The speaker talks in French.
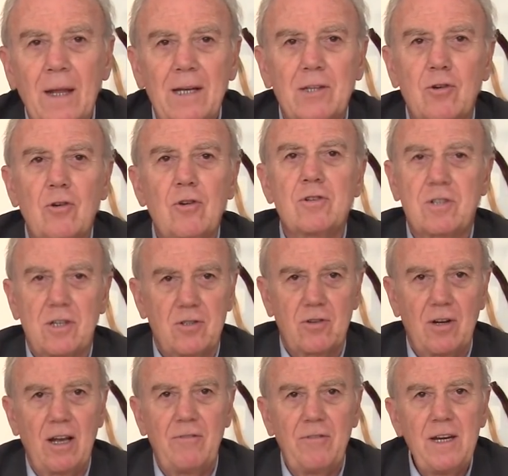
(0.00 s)
Est-ce que le sens
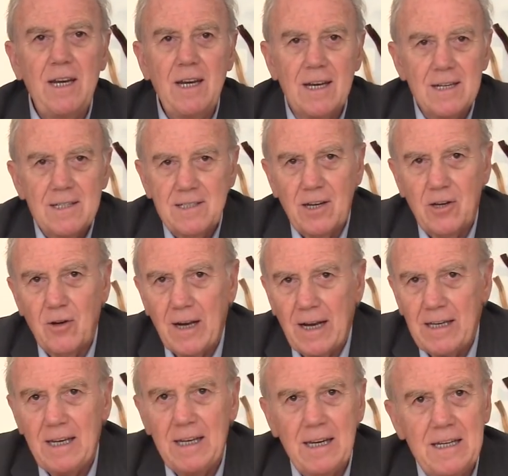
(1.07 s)
de la vie, c'est de
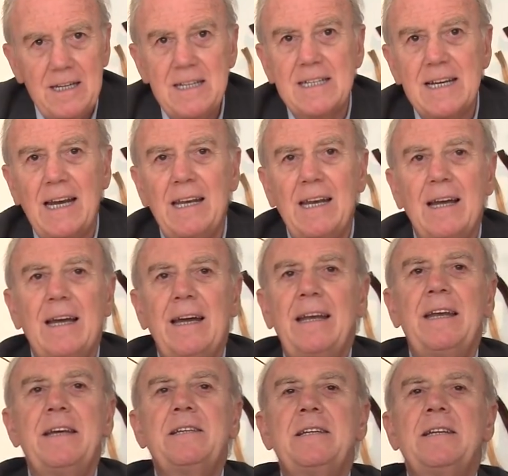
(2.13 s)
gagner des dizaines et
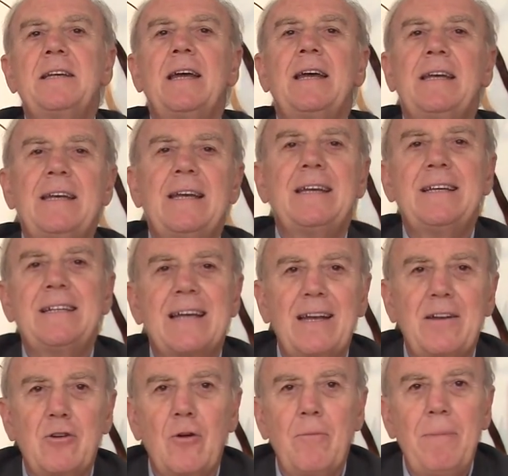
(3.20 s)
des,
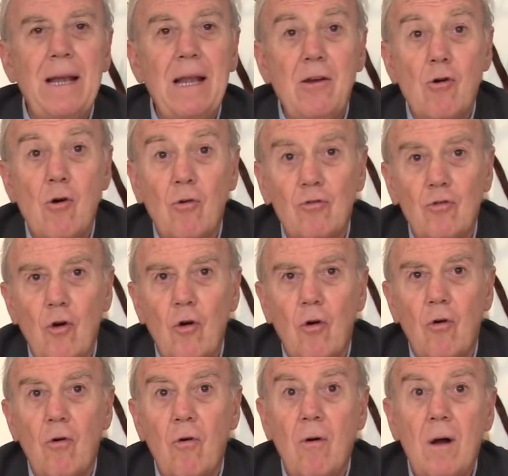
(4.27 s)
dizaines de millions
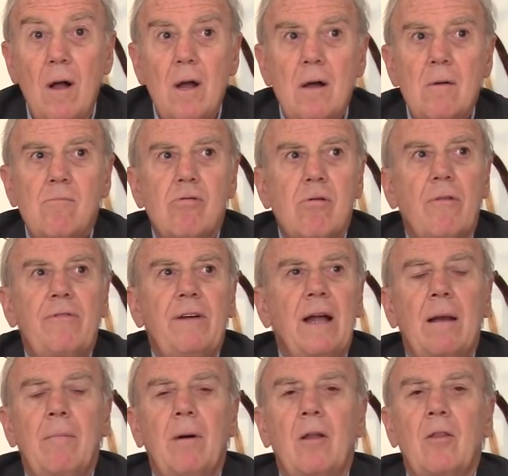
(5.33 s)
d'euros pour
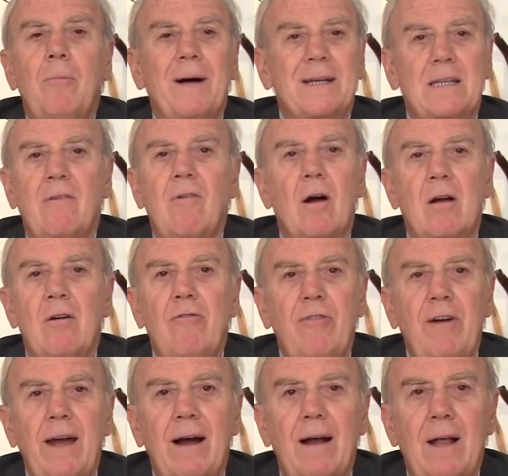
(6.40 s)
finalement ne pas savoir qu'en
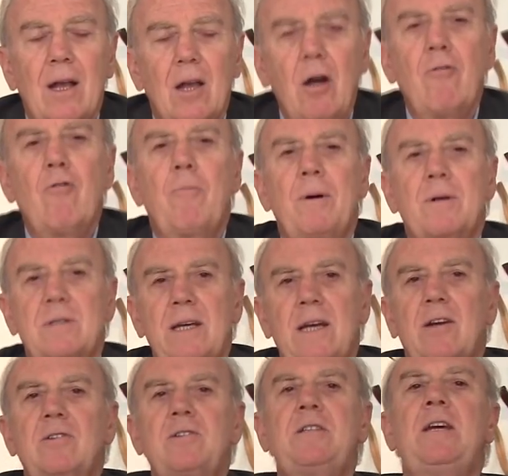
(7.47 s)
faire Quand vous
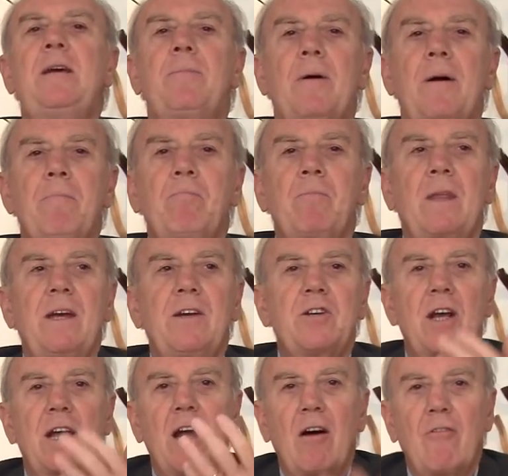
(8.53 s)
pensez qu'un type
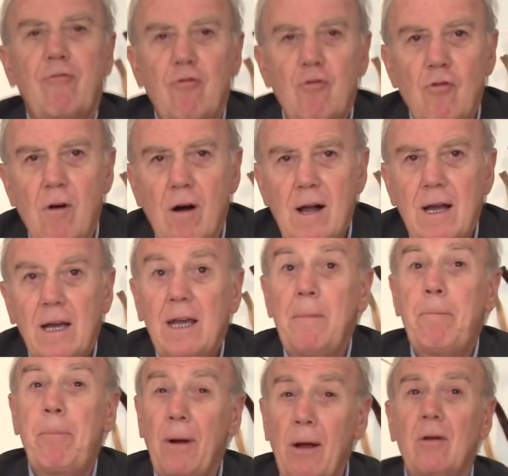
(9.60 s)
chez Carrefour,
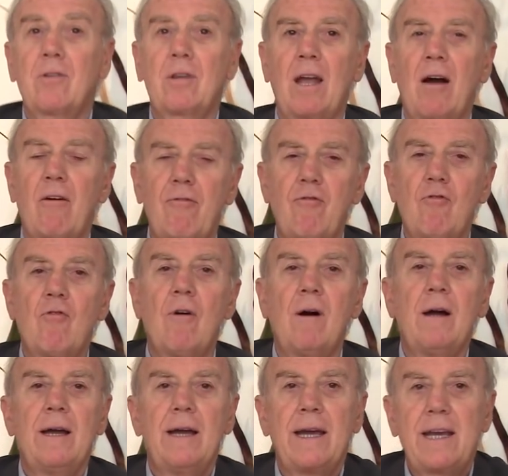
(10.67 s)
qui plante Carrefour
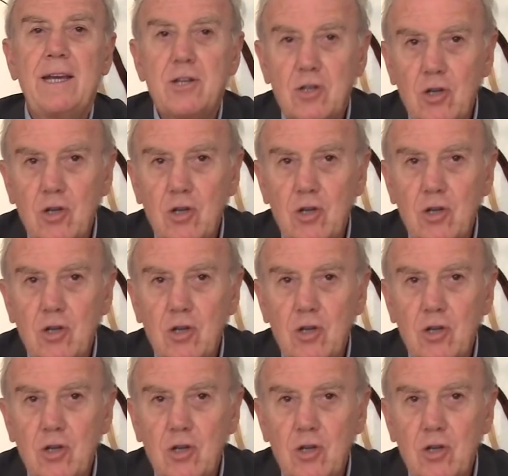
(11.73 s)
et qui